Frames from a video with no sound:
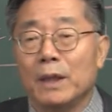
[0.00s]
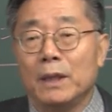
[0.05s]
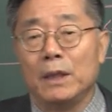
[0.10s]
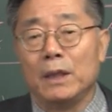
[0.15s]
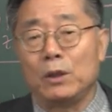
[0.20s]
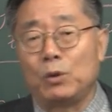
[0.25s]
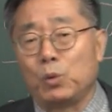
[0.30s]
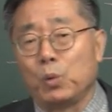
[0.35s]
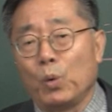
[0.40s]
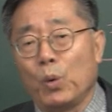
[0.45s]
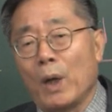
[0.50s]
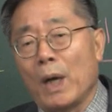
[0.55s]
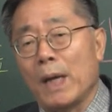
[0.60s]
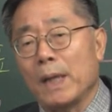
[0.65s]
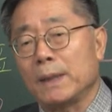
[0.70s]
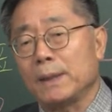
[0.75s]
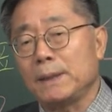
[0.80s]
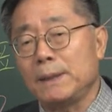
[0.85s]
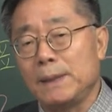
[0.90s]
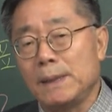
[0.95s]
이 두
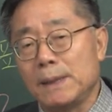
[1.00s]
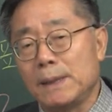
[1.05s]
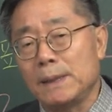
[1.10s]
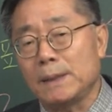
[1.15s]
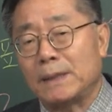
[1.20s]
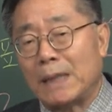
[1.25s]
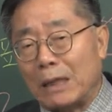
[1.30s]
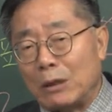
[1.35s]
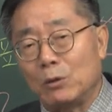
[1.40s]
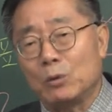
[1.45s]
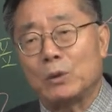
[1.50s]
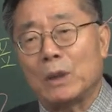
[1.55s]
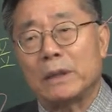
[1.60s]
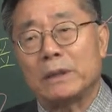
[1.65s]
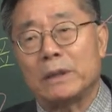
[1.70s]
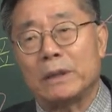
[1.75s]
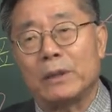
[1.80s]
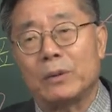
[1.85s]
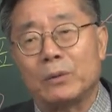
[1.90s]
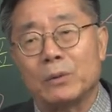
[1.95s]
가지를
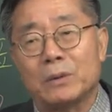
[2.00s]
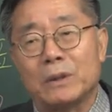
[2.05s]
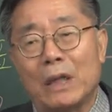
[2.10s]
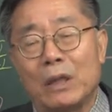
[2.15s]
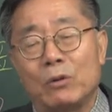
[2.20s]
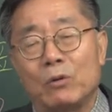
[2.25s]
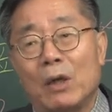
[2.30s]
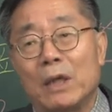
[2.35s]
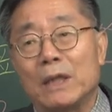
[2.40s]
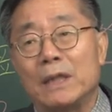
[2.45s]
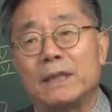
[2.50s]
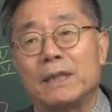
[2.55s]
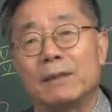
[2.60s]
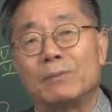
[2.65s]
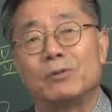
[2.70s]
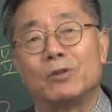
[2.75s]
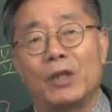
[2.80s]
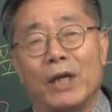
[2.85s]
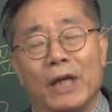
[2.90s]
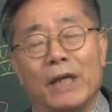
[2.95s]
자유자재로 사용하기
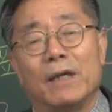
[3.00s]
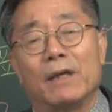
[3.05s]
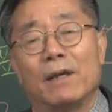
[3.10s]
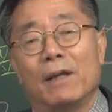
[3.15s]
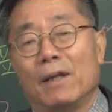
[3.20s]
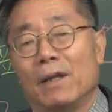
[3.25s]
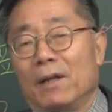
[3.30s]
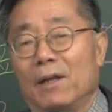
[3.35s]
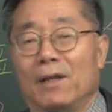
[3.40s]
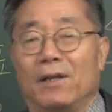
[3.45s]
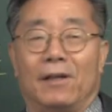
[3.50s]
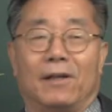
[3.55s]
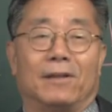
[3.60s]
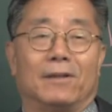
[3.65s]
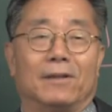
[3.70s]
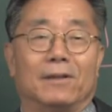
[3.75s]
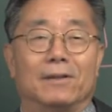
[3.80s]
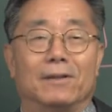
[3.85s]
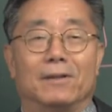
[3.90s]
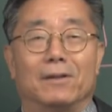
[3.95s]
때문에
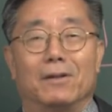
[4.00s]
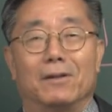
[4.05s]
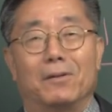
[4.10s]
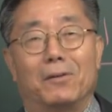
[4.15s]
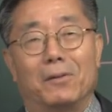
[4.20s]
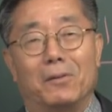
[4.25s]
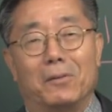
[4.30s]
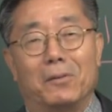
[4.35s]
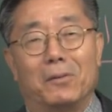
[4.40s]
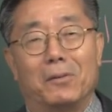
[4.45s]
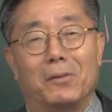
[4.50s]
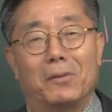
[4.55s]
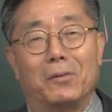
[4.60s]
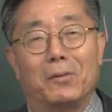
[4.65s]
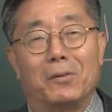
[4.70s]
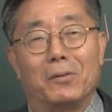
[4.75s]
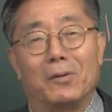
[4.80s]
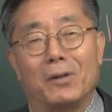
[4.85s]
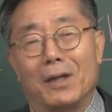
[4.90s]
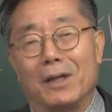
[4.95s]
그
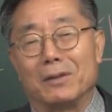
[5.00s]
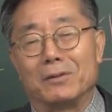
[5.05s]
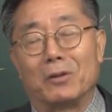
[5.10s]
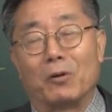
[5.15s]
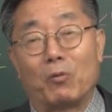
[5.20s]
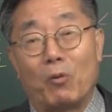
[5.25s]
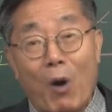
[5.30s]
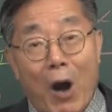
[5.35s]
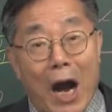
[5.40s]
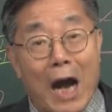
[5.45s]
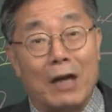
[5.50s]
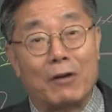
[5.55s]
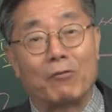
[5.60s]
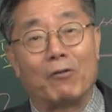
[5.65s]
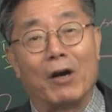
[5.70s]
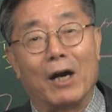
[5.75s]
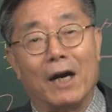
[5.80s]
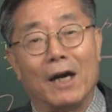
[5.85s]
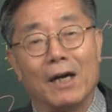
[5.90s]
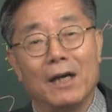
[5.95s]
오늘날 그
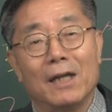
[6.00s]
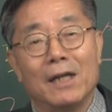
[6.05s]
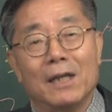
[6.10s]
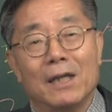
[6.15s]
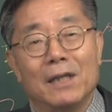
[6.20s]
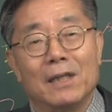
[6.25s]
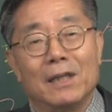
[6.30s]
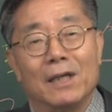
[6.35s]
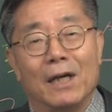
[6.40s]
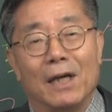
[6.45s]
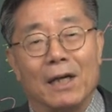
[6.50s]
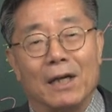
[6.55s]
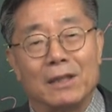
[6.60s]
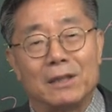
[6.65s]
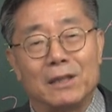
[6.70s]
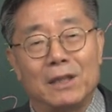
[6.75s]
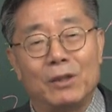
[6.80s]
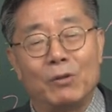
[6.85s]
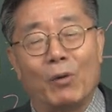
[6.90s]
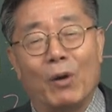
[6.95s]
과학과 아,
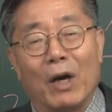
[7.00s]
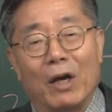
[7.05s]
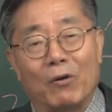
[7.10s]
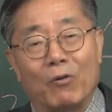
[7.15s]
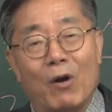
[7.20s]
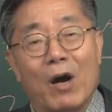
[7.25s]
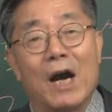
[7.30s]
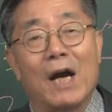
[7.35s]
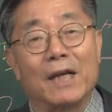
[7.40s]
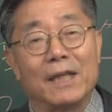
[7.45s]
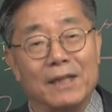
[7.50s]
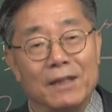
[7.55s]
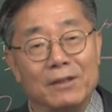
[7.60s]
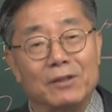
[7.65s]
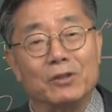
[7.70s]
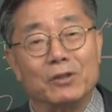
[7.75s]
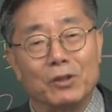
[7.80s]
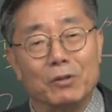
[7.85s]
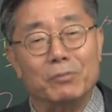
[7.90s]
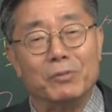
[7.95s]
시와 과학이
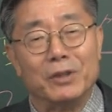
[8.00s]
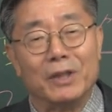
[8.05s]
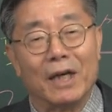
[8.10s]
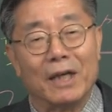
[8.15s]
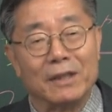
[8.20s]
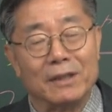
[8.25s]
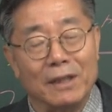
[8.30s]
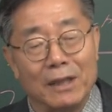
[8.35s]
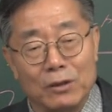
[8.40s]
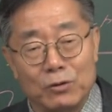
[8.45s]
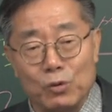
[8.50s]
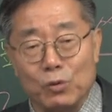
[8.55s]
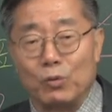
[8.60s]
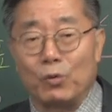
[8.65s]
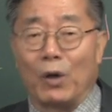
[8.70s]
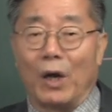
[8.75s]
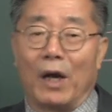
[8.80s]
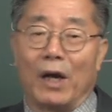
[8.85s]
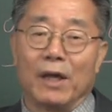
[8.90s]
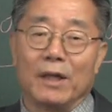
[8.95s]
있는 겁니다.
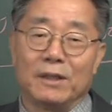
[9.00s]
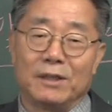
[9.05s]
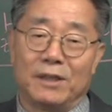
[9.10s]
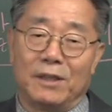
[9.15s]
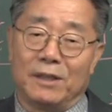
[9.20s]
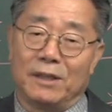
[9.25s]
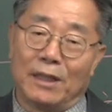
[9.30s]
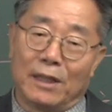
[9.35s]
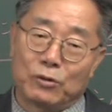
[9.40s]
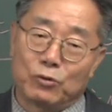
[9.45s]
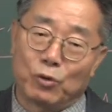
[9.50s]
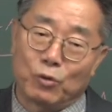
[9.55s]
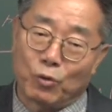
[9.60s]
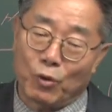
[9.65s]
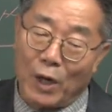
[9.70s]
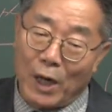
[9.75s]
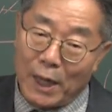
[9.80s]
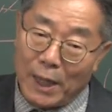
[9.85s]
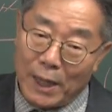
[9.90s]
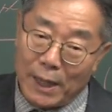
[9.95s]
예술과 시
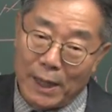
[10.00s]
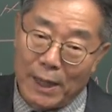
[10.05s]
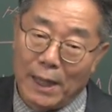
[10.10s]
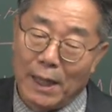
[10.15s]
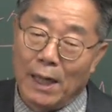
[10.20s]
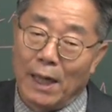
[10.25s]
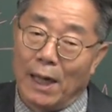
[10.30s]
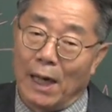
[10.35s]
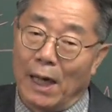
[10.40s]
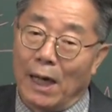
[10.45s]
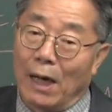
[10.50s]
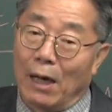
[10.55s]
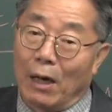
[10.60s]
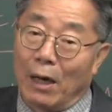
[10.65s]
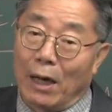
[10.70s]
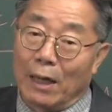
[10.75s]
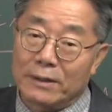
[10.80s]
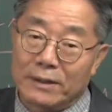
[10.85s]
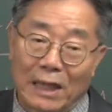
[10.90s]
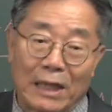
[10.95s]
예술과
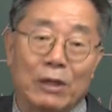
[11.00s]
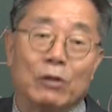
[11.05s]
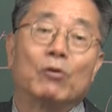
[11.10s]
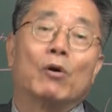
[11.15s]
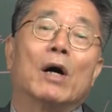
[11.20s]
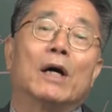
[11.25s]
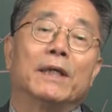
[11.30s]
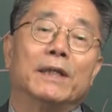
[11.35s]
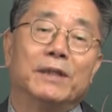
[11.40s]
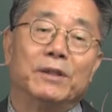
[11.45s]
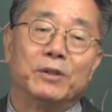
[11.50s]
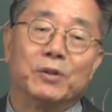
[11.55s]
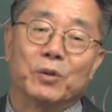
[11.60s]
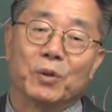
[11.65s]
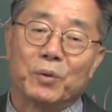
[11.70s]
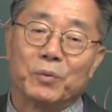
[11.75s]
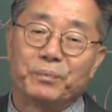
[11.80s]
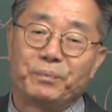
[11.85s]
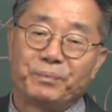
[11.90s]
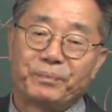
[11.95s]
아, 자연과학이 있죠.